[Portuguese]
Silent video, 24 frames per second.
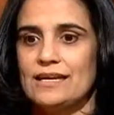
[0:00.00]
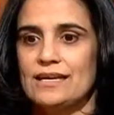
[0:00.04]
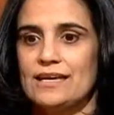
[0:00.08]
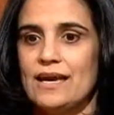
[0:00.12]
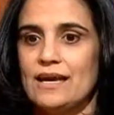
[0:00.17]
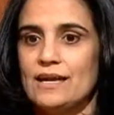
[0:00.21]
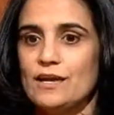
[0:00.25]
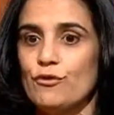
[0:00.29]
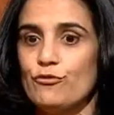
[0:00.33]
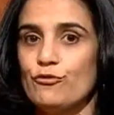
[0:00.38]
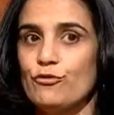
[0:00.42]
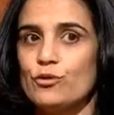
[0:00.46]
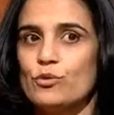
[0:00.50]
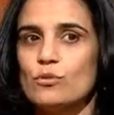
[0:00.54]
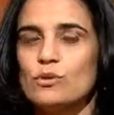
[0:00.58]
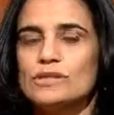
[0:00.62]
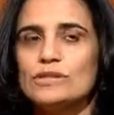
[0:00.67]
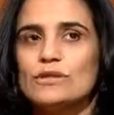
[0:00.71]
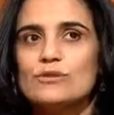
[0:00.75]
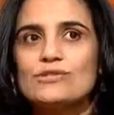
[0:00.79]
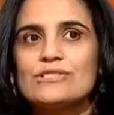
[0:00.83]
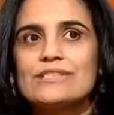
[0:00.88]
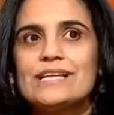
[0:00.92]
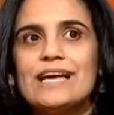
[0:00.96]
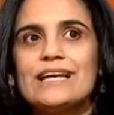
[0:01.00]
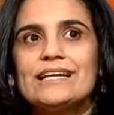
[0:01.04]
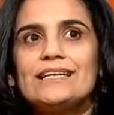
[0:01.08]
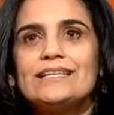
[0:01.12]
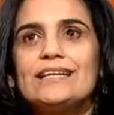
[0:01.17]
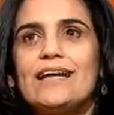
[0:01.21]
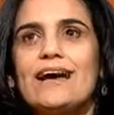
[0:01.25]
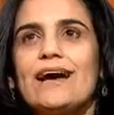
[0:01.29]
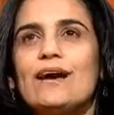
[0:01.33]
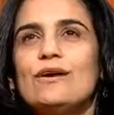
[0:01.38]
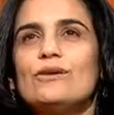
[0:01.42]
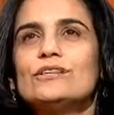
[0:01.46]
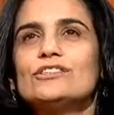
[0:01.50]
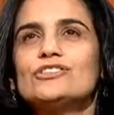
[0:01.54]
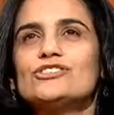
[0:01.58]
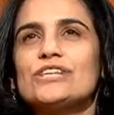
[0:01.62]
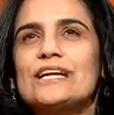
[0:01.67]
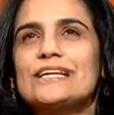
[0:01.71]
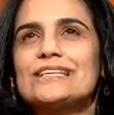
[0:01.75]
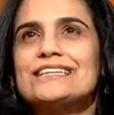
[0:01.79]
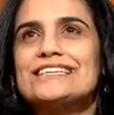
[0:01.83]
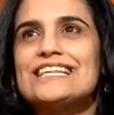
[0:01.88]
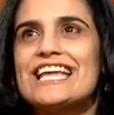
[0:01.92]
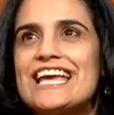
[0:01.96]
E aí eu fui. Quando eu saí da aula
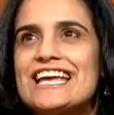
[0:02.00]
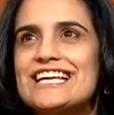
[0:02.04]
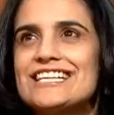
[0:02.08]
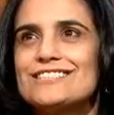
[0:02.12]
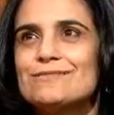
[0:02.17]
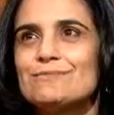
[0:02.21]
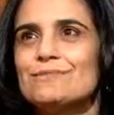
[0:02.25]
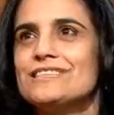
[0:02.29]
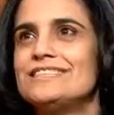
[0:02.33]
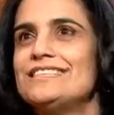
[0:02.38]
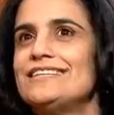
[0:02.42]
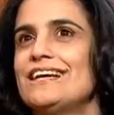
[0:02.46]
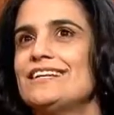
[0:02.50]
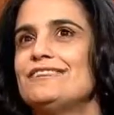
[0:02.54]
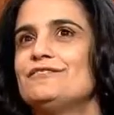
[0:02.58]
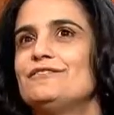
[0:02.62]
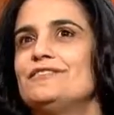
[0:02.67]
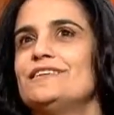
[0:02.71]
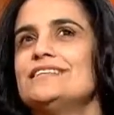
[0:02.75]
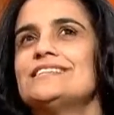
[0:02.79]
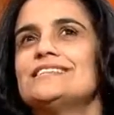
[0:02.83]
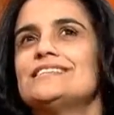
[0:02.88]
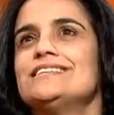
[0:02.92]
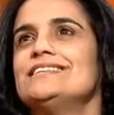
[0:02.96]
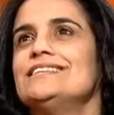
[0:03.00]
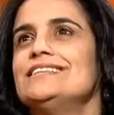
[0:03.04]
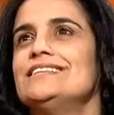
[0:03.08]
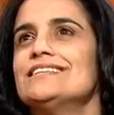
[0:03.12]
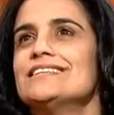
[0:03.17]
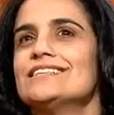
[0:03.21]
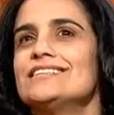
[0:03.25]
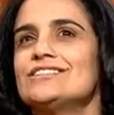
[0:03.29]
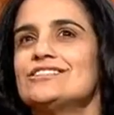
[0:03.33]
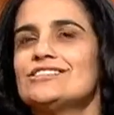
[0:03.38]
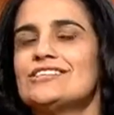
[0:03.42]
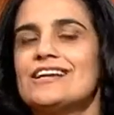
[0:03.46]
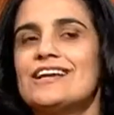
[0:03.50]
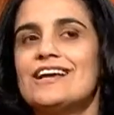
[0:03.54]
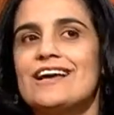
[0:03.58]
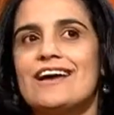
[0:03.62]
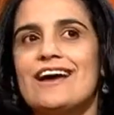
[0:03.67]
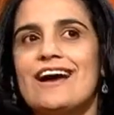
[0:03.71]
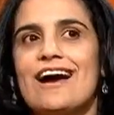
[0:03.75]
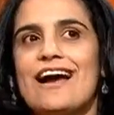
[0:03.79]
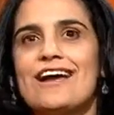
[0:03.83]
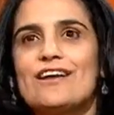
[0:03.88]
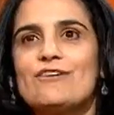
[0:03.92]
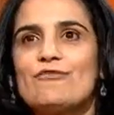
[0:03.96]
chatésima de Advanced English,
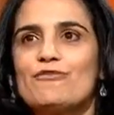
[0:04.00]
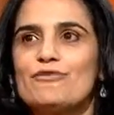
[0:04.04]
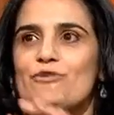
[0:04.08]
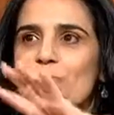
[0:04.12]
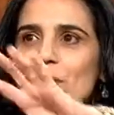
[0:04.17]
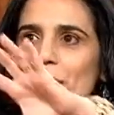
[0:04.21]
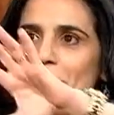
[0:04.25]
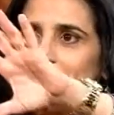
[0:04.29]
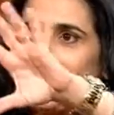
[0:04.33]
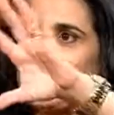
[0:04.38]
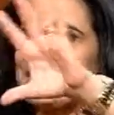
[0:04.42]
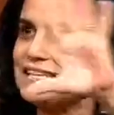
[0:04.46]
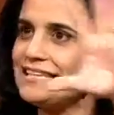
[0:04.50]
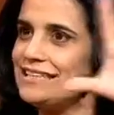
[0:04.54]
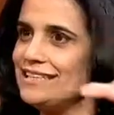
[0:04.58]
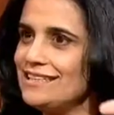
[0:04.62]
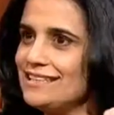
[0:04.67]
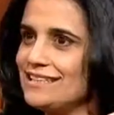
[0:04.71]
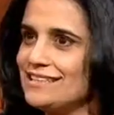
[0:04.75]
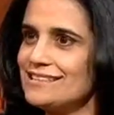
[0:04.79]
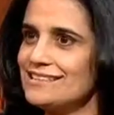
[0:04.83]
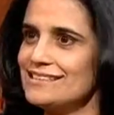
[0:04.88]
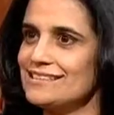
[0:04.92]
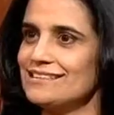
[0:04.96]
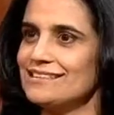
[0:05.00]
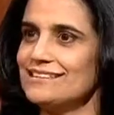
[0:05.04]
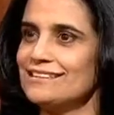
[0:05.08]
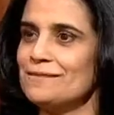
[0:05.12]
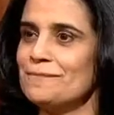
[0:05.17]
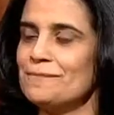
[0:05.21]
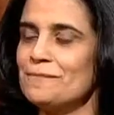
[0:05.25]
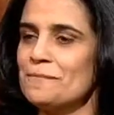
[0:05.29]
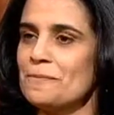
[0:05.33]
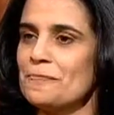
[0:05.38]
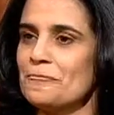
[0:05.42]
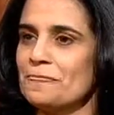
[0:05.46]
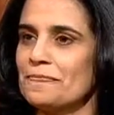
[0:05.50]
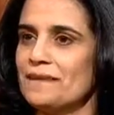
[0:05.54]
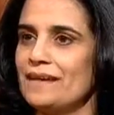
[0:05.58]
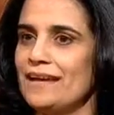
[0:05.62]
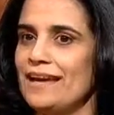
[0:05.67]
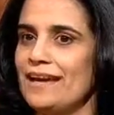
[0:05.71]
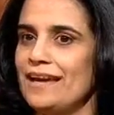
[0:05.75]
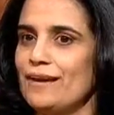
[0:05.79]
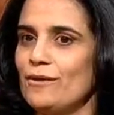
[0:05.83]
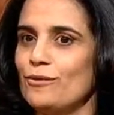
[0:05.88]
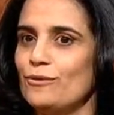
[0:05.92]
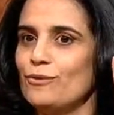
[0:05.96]
aí eu vi uma plaquinha assim
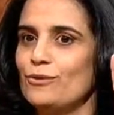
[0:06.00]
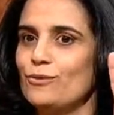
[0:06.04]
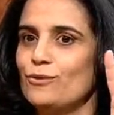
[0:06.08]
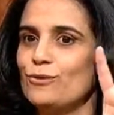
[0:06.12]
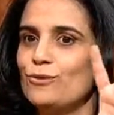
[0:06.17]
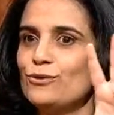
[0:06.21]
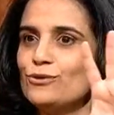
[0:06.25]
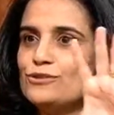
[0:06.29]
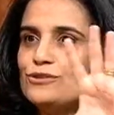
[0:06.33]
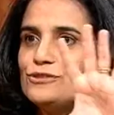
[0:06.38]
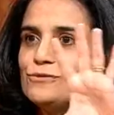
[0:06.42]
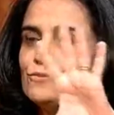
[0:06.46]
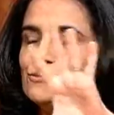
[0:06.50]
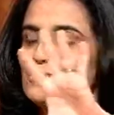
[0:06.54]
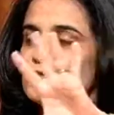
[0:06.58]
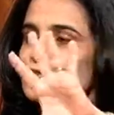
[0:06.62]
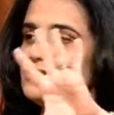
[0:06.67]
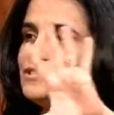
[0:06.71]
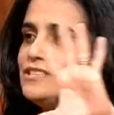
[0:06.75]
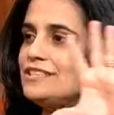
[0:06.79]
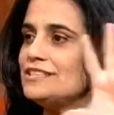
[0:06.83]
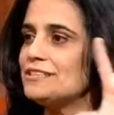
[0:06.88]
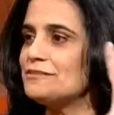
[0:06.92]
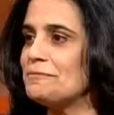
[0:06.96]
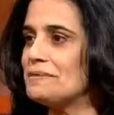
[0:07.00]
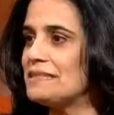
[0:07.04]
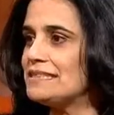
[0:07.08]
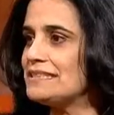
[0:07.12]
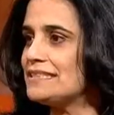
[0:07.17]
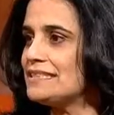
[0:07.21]
é, últimos dias para